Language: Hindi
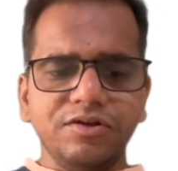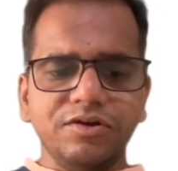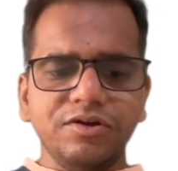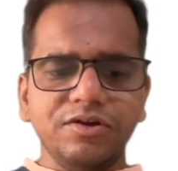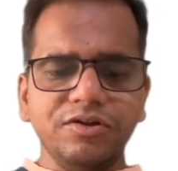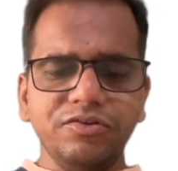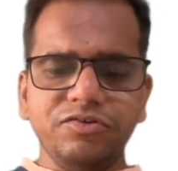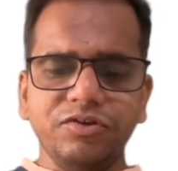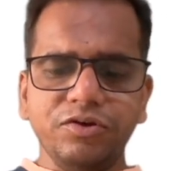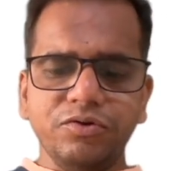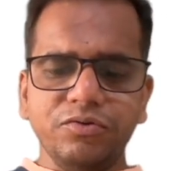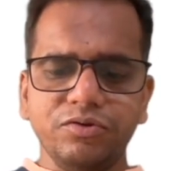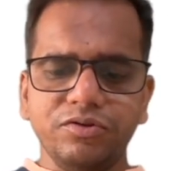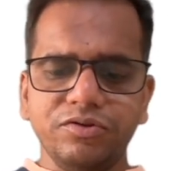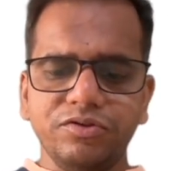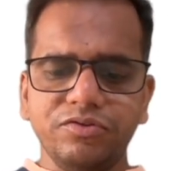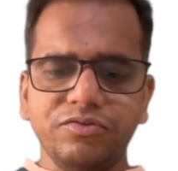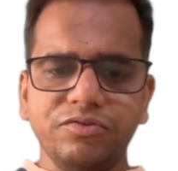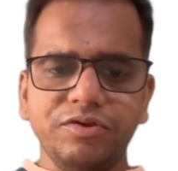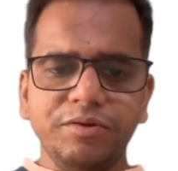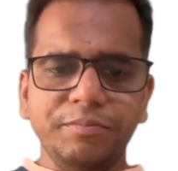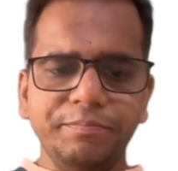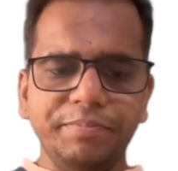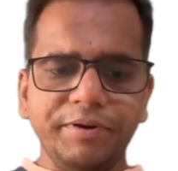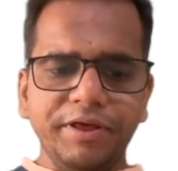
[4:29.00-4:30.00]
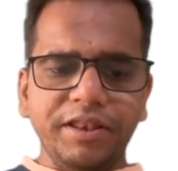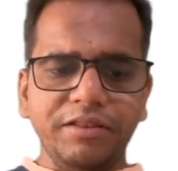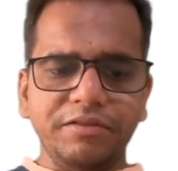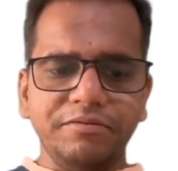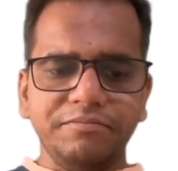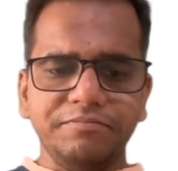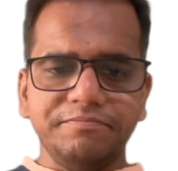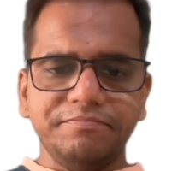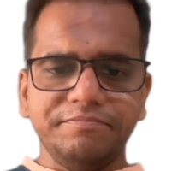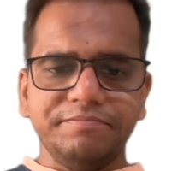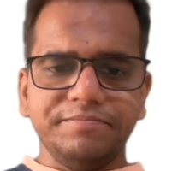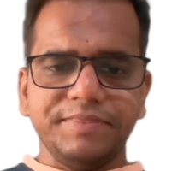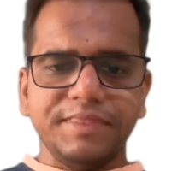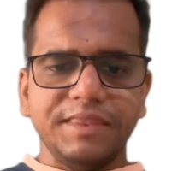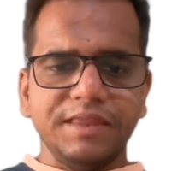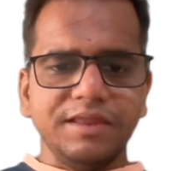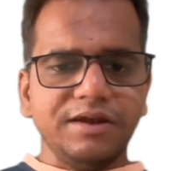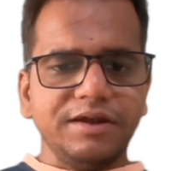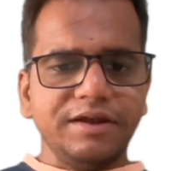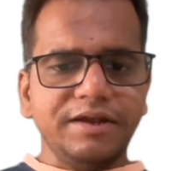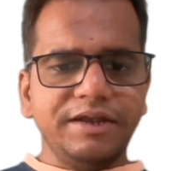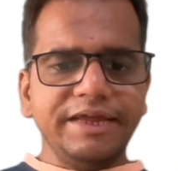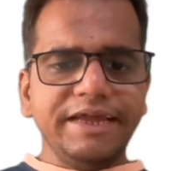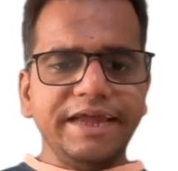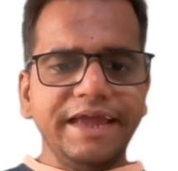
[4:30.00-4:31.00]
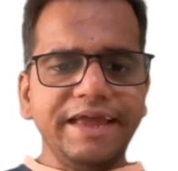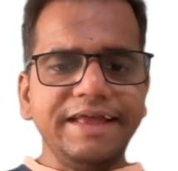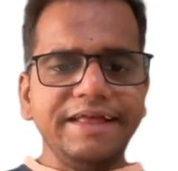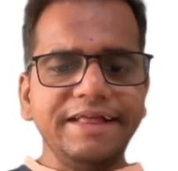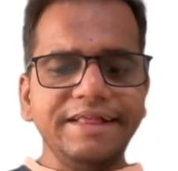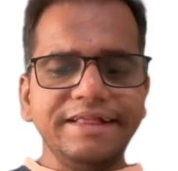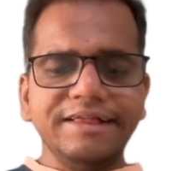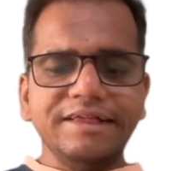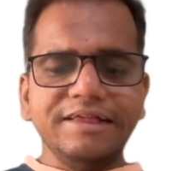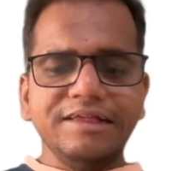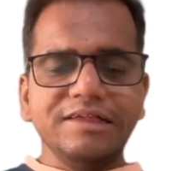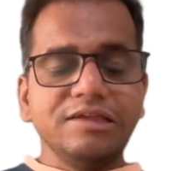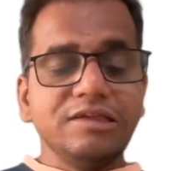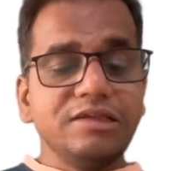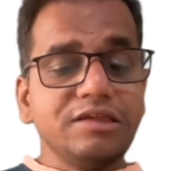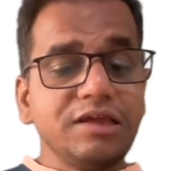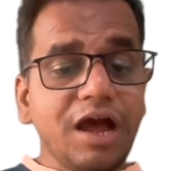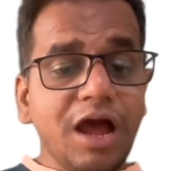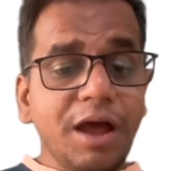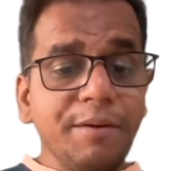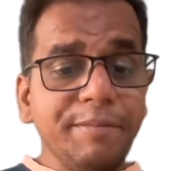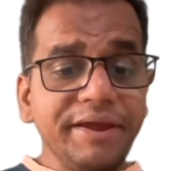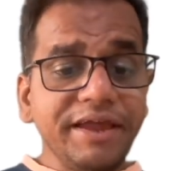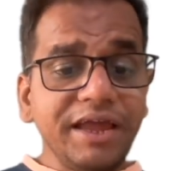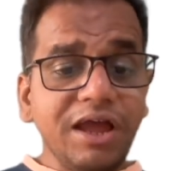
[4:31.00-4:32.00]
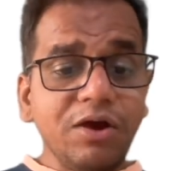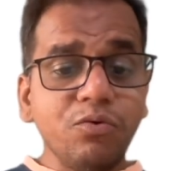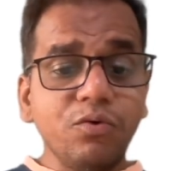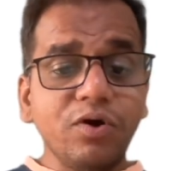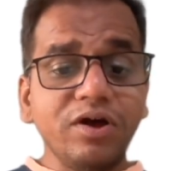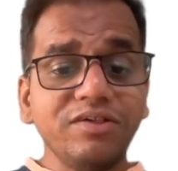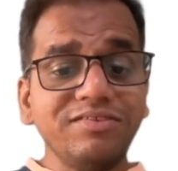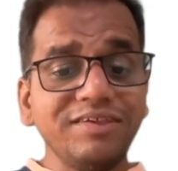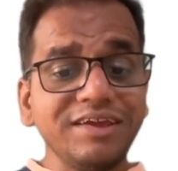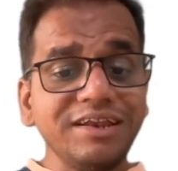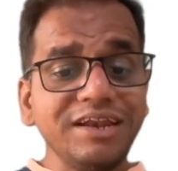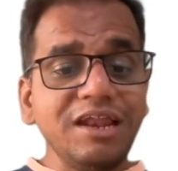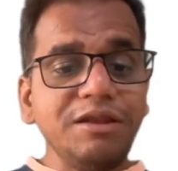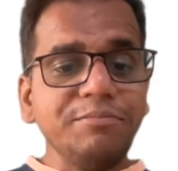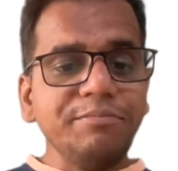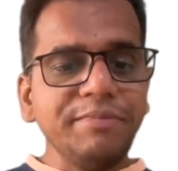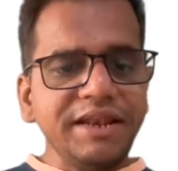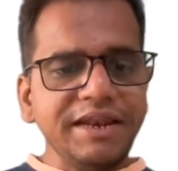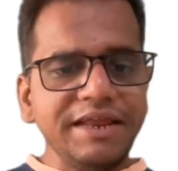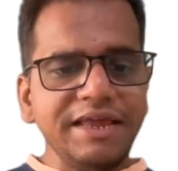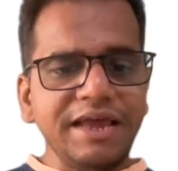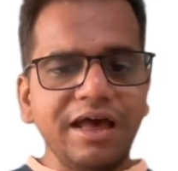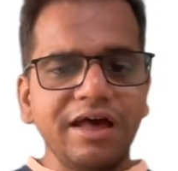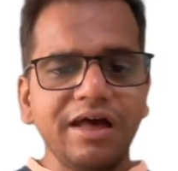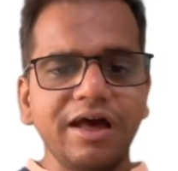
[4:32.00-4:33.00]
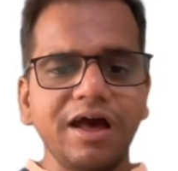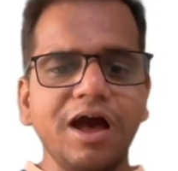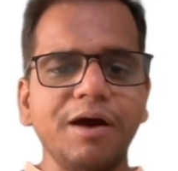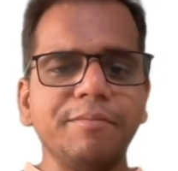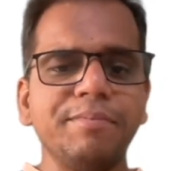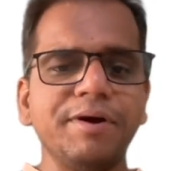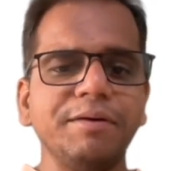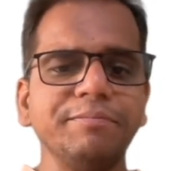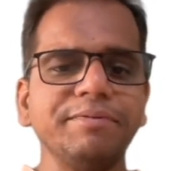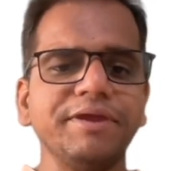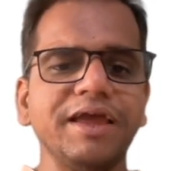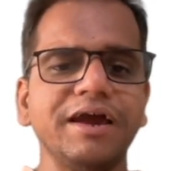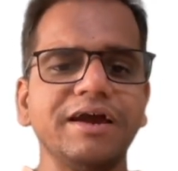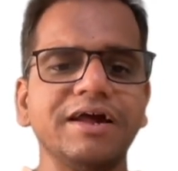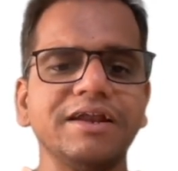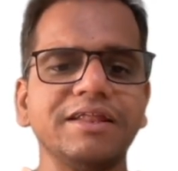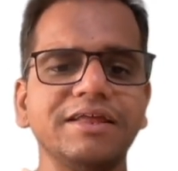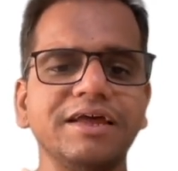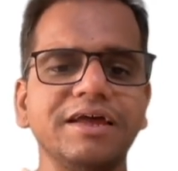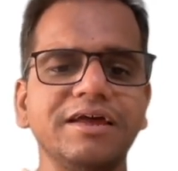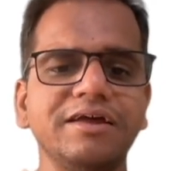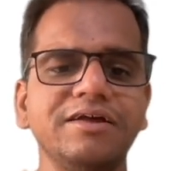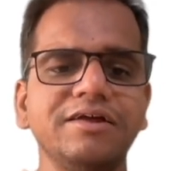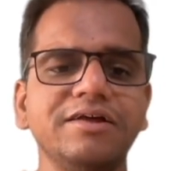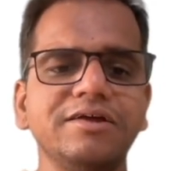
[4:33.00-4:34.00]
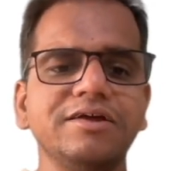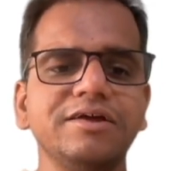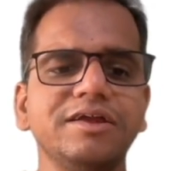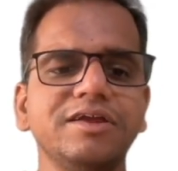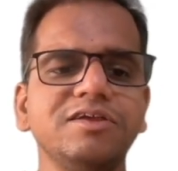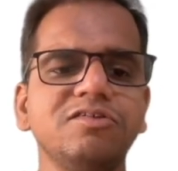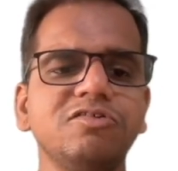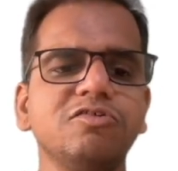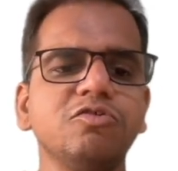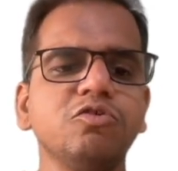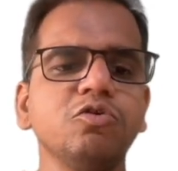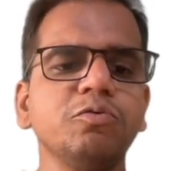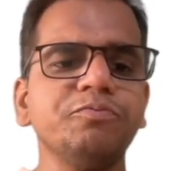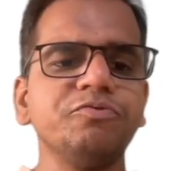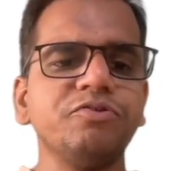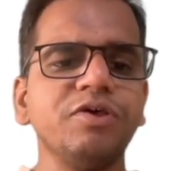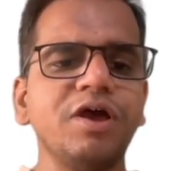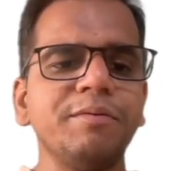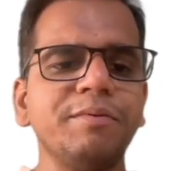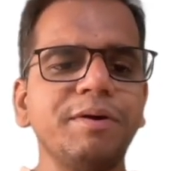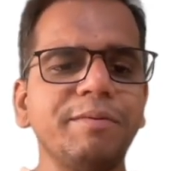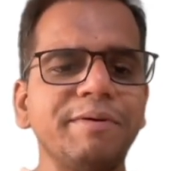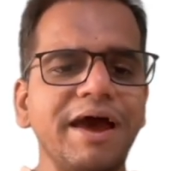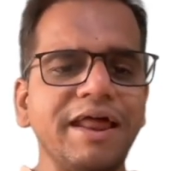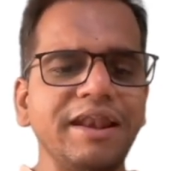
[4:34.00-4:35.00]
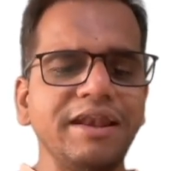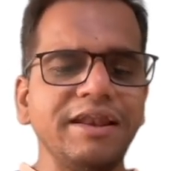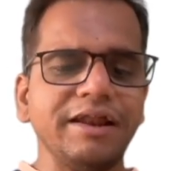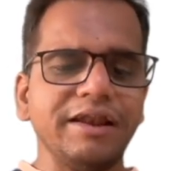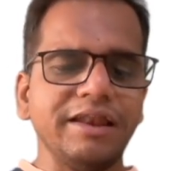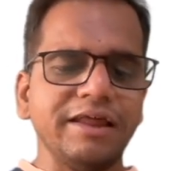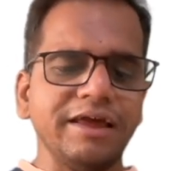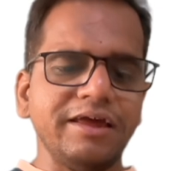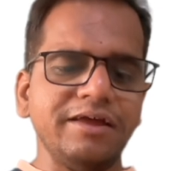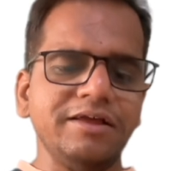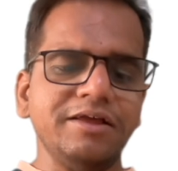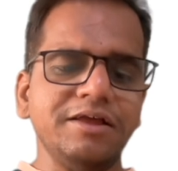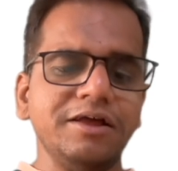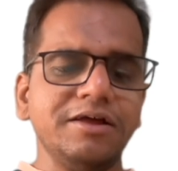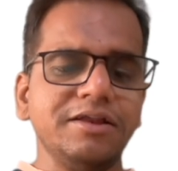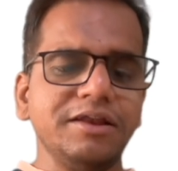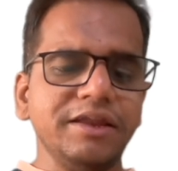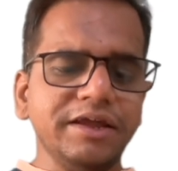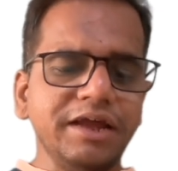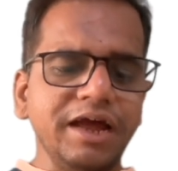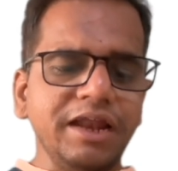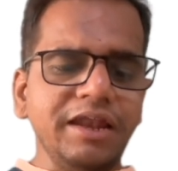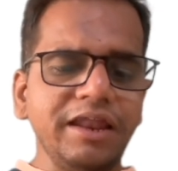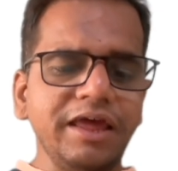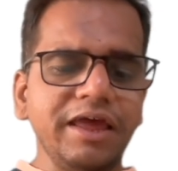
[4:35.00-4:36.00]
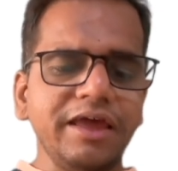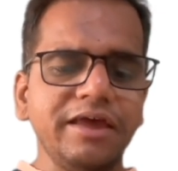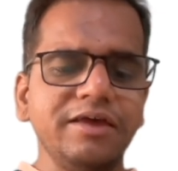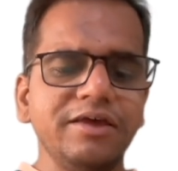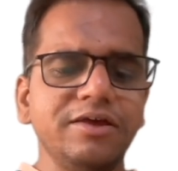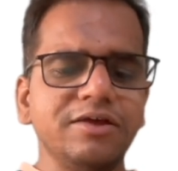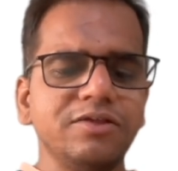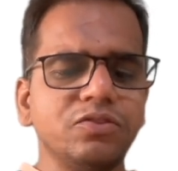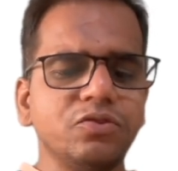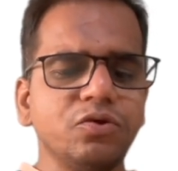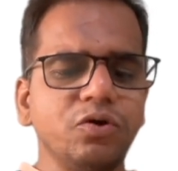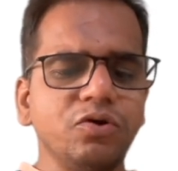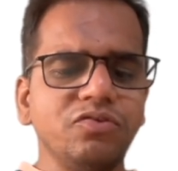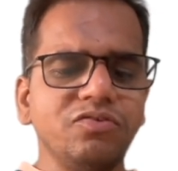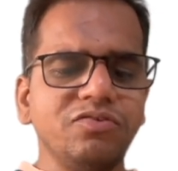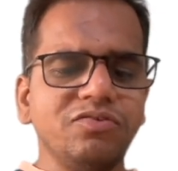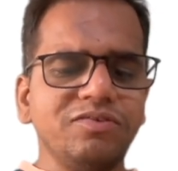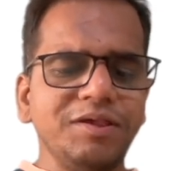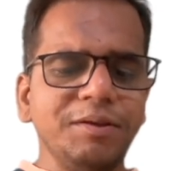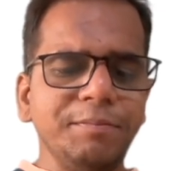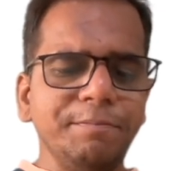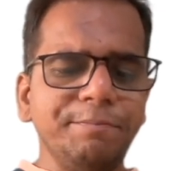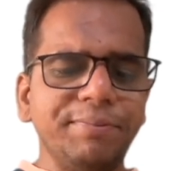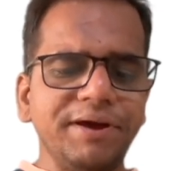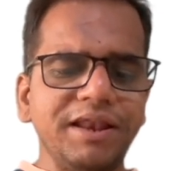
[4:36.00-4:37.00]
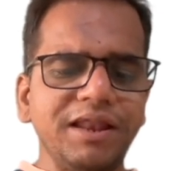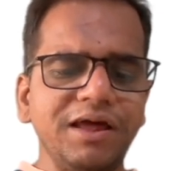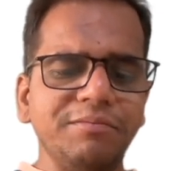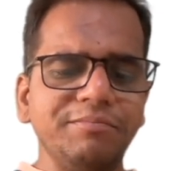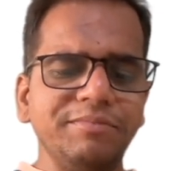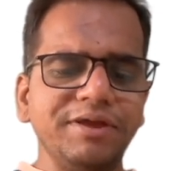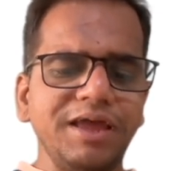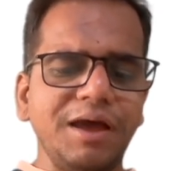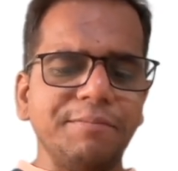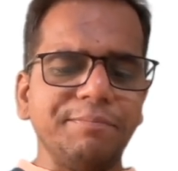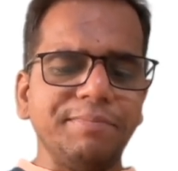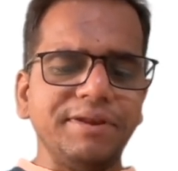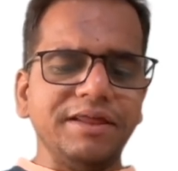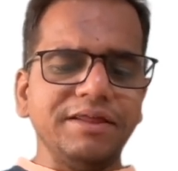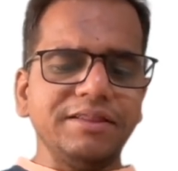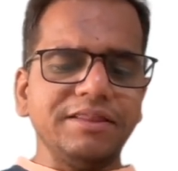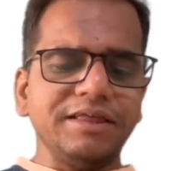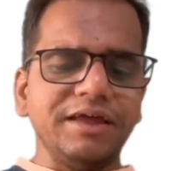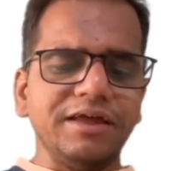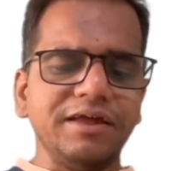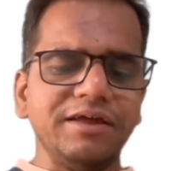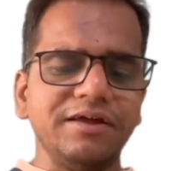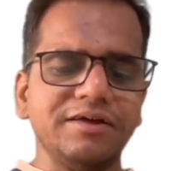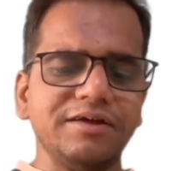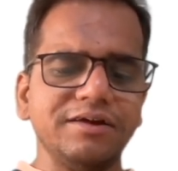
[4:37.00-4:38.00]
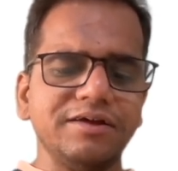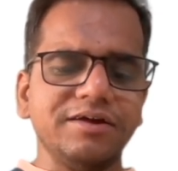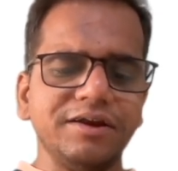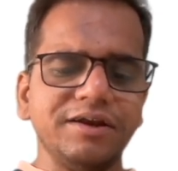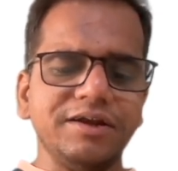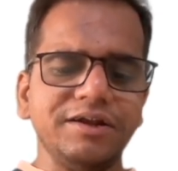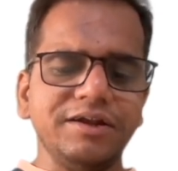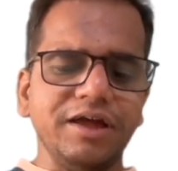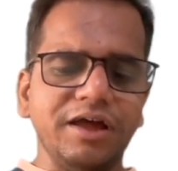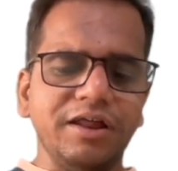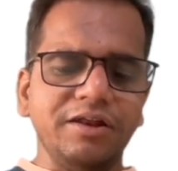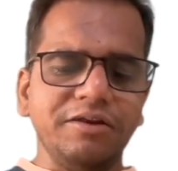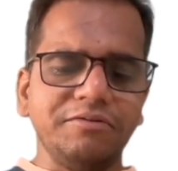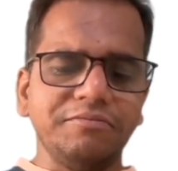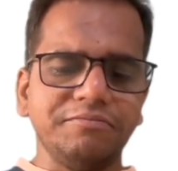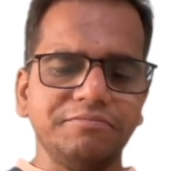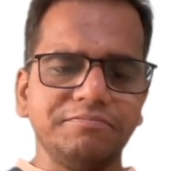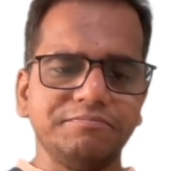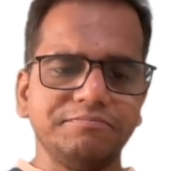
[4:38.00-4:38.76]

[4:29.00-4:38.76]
रिसीव्ड सिंपल ठीक है हमें क्या हुआ सिग्नल मिल गया अब हम क्या करते हैं इस लूप से हमें बाहर निकला है निकलना है तो सिंपल हम यहाँ पे लिखते हैं रिटर्न